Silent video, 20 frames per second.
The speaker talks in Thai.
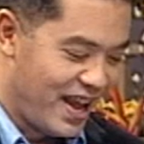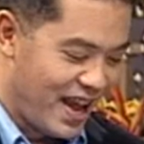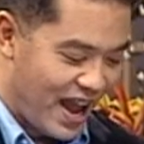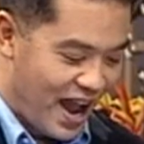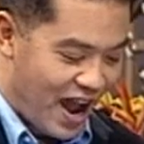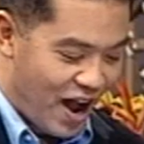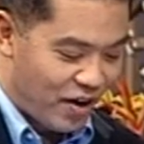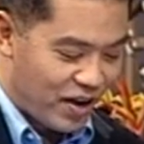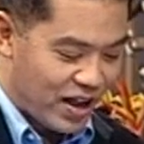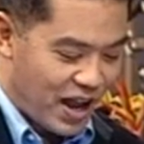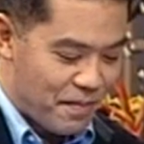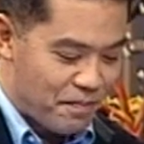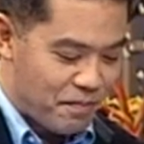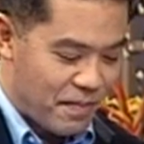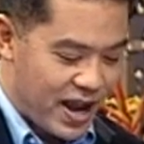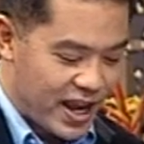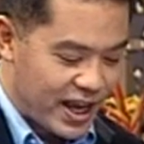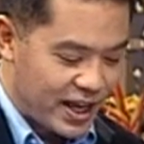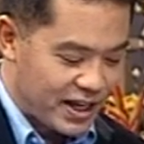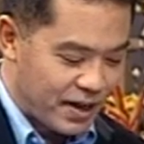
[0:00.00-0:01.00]
เอาละครับ
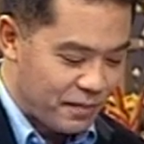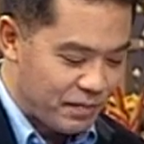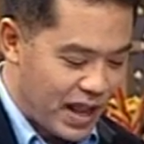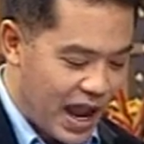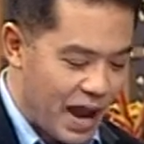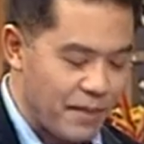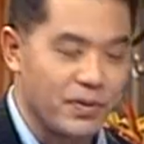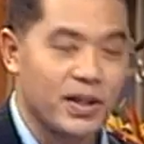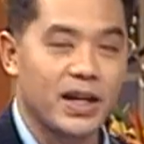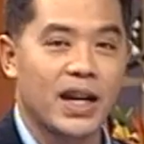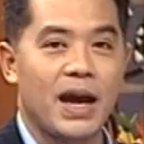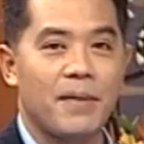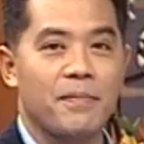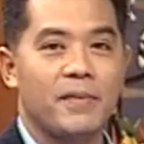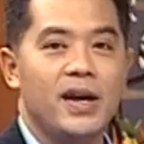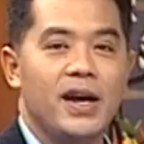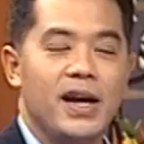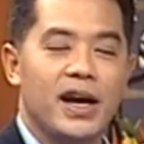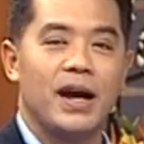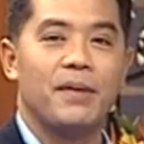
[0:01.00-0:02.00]
มาอีกคำถามหนึ่งนะครั
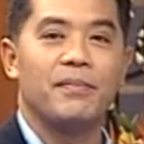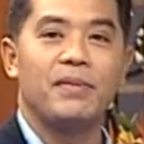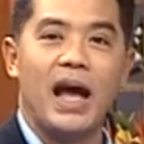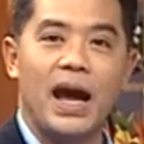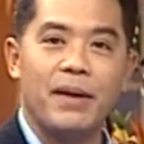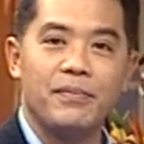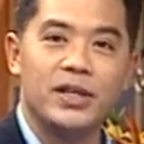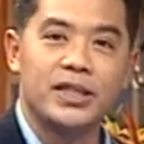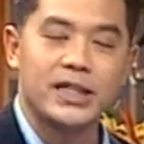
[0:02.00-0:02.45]
บคำถาม